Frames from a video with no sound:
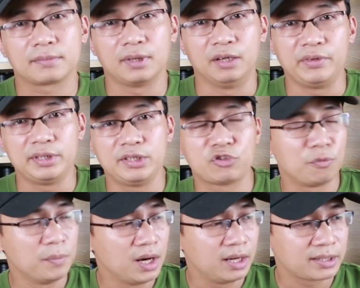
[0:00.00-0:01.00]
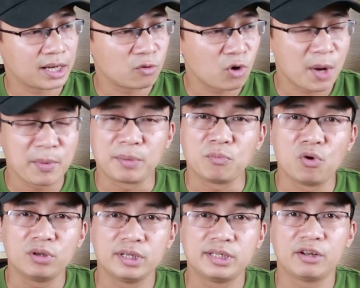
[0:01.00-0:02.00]
Ở vị trí số 10 chai nước hoa mình
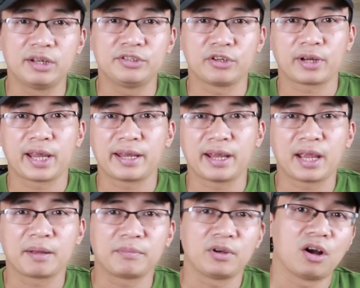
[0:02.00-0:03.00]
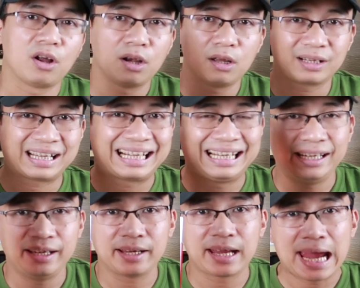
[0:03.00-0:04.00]
muốn giới thiệu đến cho các anh em đó là
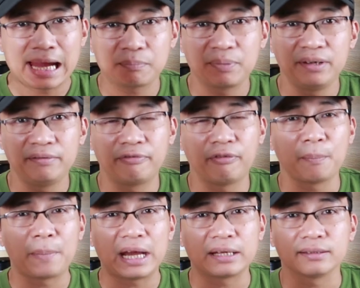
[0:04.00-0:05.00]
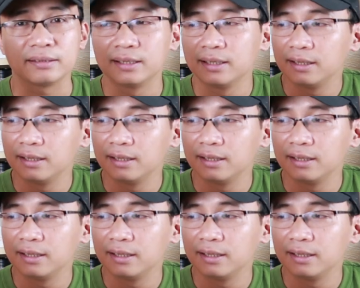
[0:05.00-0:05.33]
Clinique Happy for Men.